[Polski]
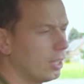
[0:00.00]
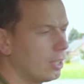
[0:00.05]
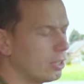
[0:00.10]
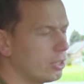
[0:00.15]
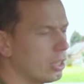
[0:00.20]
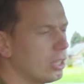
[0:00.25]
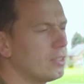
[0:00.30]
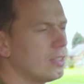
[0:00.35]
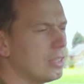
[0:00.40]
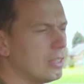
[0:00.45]

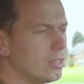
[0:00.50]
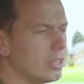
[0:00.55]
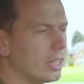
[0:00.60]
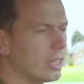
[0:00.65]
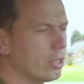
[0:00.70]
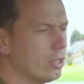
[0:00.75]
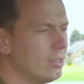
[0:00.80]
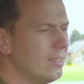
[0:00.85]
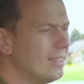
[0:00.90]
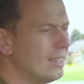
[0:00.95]
Jeżeli z
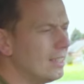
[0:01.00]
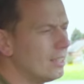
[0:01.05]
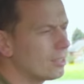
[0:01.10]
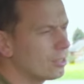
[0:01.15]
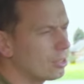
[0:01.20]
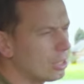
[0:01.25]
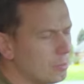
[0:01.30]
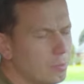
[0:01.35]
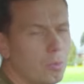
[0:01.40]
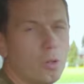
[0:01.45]
innego,
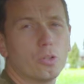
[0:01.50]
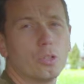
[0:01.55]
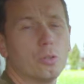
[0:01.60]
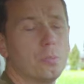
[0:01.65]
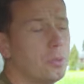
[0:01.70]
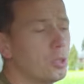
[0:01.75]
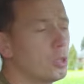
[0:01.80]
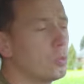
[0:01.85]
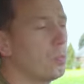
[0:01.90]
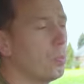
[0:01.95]
to może
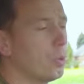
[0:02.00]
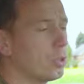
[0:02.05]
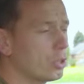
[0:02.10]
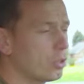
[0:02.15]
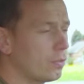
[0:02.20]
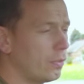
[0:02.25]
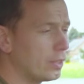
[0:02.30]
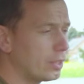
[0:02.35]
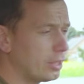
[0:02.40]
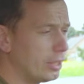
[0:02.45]
być
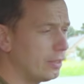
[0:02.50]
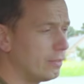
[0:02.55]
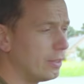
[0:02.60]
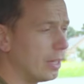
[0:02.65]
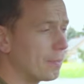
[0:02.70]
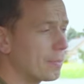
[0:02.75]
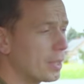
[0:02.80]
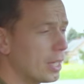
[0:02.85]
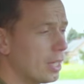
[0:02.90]
podchwytliwie.